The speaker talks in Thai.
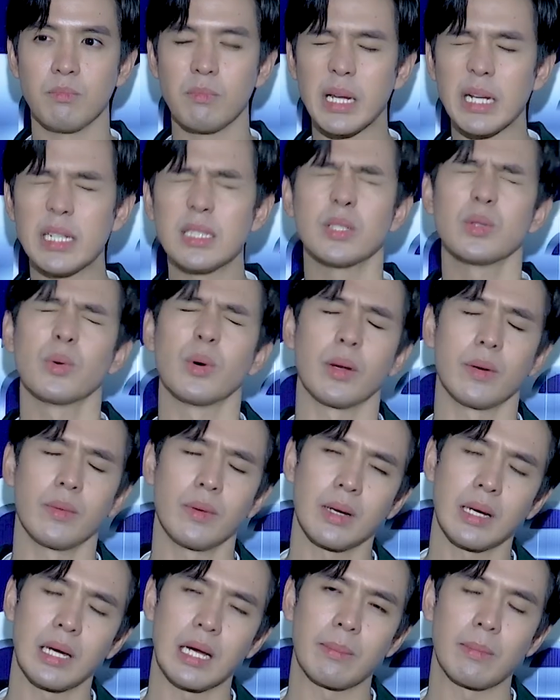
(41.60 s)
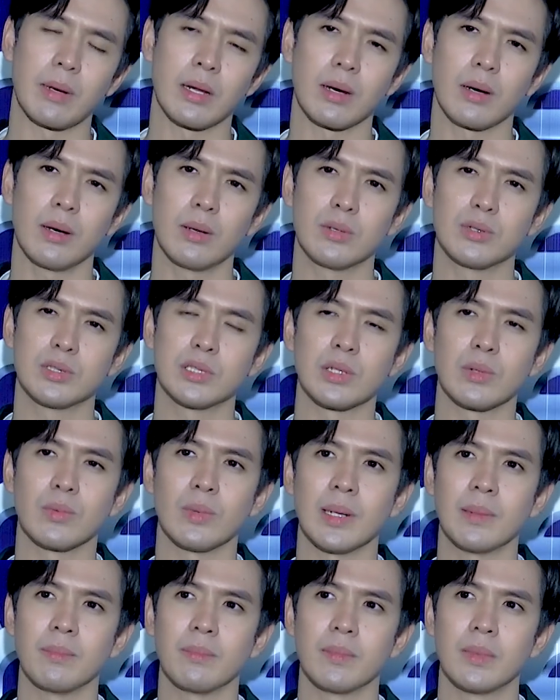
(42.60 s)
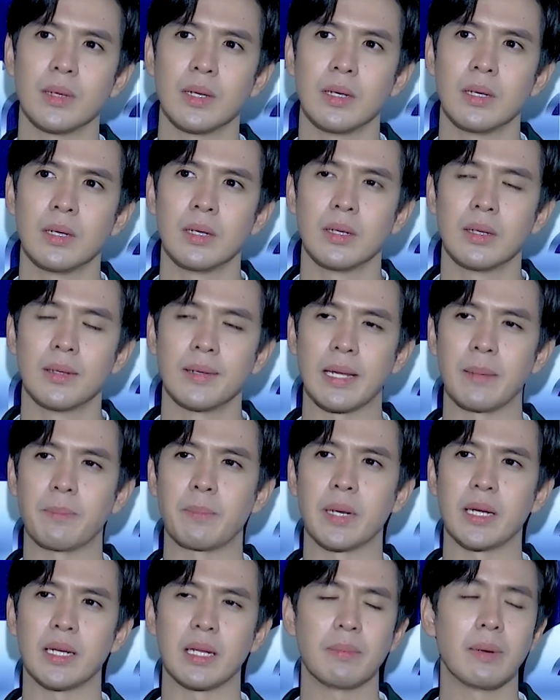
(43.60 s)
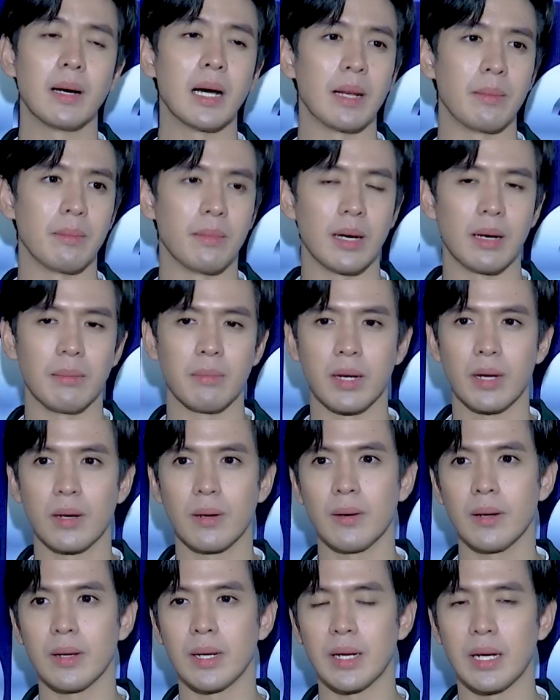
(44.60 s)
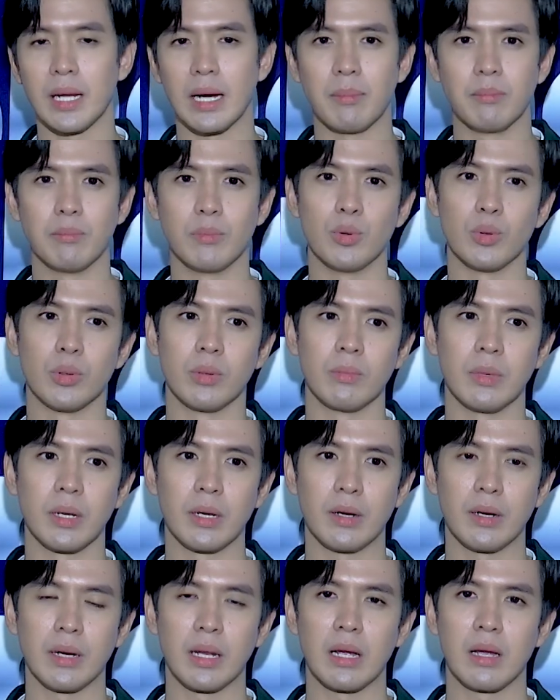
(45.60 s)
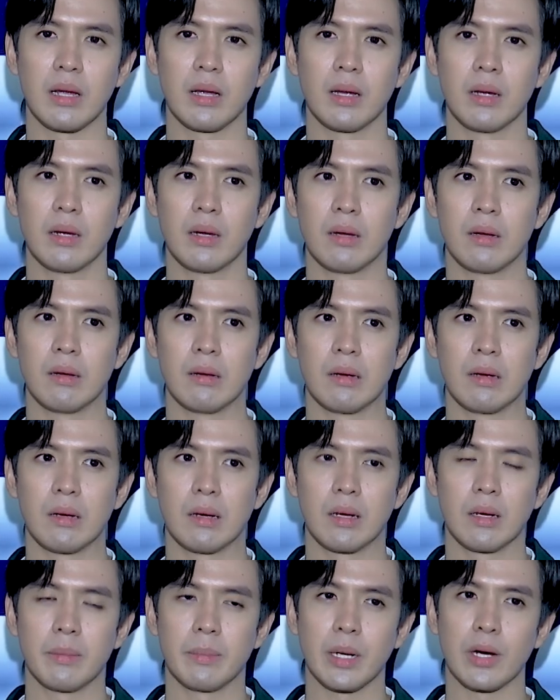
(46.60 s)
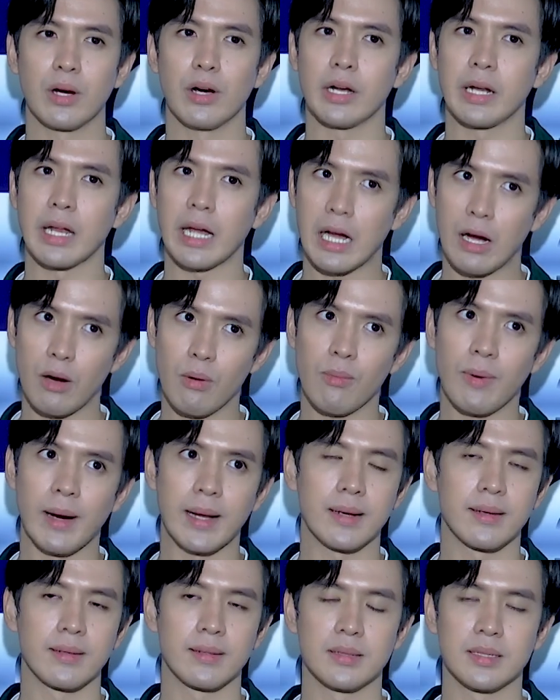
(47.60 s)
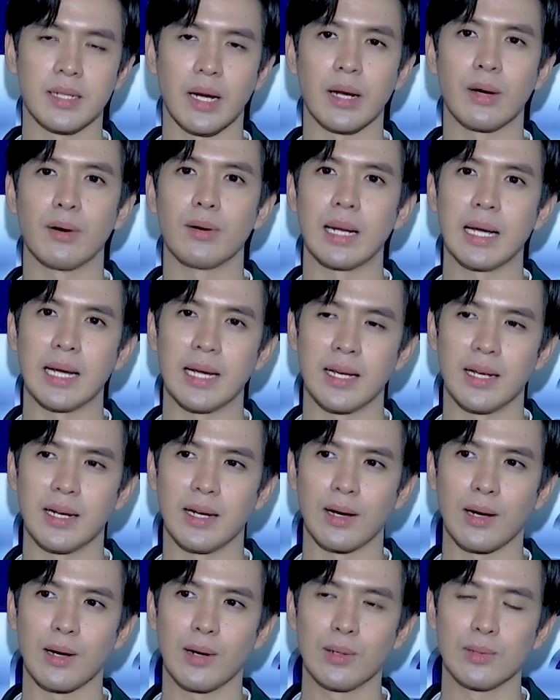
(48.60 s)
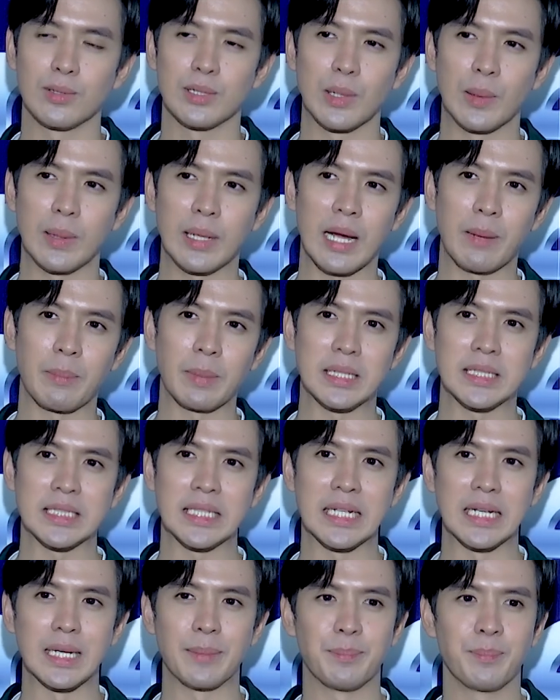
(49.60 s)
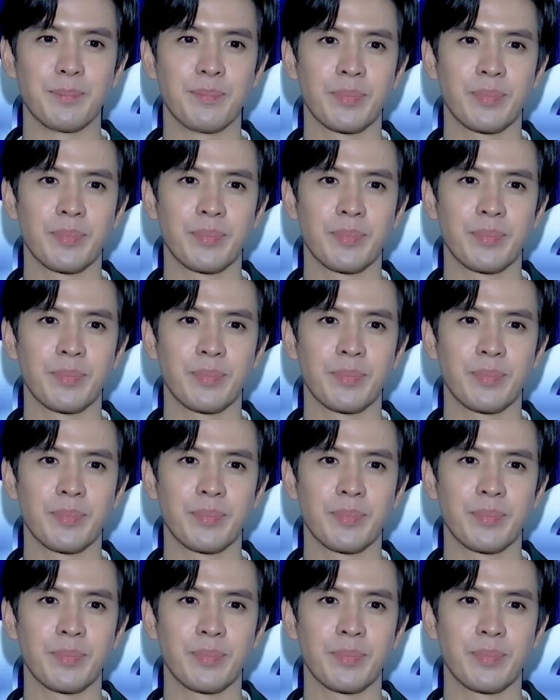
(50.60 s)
มีส่วนด้วยครับ แล้วก็รู้สึกว่าในปีที่ผ่านมาไม่ค่อยได้ทำบุญไม่ค่อยได้ไม่ค่อยได้เข้าวัดสักเท่าไหร่ แล้วก็รู้สึกว่าอยากไปเสริม